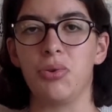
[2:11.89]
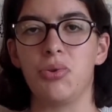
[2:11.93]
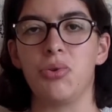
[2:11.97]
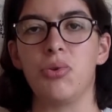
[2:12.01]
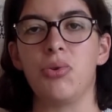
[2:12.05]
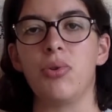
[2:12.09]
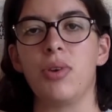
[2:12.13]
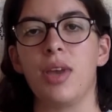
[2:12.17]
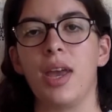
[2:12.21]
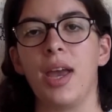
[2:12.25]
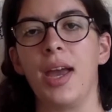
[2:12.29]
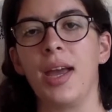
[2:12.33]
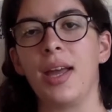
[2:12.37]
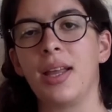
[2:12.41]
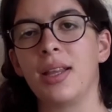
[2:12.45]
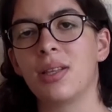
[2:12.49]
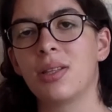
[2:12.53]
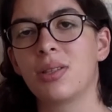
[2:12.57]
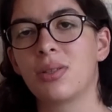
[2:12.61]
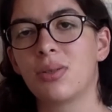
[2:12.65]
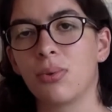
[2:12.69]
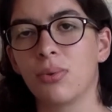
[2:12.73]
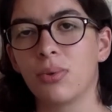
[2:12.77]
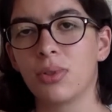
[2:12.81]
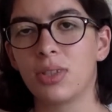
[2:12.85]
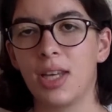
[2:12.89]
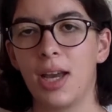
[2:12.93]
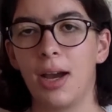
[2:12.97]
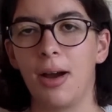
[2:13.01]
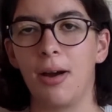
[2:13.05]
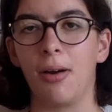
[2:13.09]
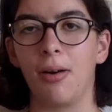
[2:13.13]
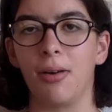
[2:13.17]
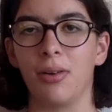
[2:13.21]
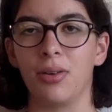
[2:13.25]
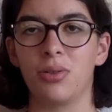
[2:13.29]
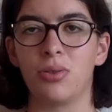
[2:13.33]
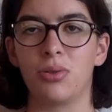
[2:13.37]
语言、宗
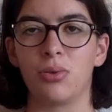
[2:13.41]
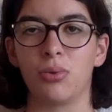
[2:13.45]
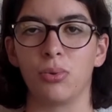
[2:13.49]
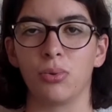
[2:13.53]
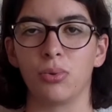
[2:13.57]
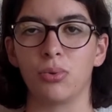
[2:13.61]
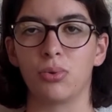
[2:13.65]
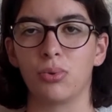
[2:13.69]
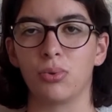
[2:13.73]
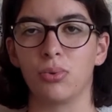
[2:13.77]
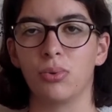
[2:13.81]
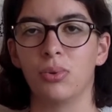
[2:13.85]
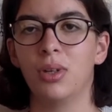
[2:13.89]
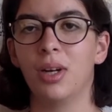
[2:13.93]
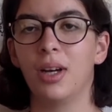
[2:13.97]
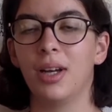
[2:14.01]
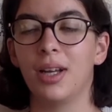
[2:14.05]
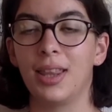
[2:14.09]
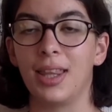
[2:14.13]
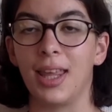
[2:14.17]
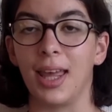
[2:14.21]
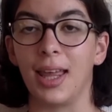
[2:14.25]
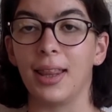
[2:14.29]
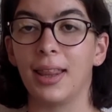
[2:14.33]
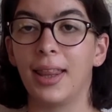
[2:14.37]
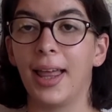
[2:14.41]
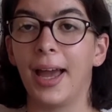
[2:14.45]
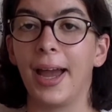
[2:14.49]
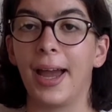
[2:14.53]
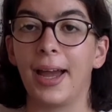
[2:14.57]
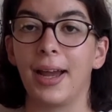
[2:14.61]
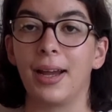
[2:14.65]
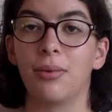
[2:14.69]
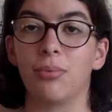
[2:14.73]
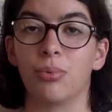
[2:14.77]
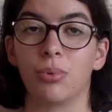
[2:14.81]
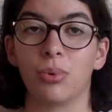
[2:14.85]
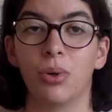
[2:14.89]
教、种族和年代
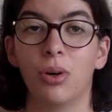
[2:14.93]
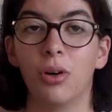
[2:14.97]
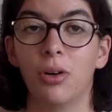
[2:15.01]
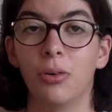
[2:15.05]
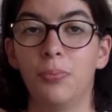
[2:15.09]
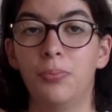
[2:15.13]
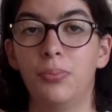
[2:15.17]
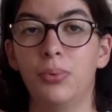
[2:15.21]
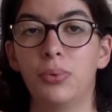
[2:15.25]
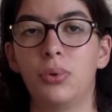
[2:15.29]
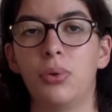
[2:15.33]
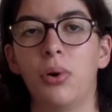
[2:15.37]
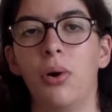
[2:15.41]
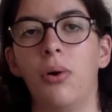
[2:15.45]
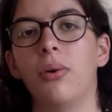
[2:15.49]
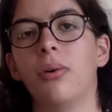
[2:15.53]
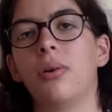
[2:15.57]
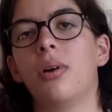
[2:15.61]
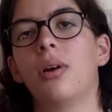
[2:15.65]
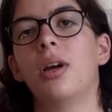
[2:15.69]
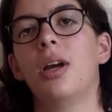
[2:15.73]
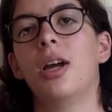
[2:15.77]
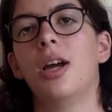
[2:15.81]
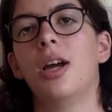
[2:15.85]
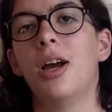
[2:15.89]
如何不同，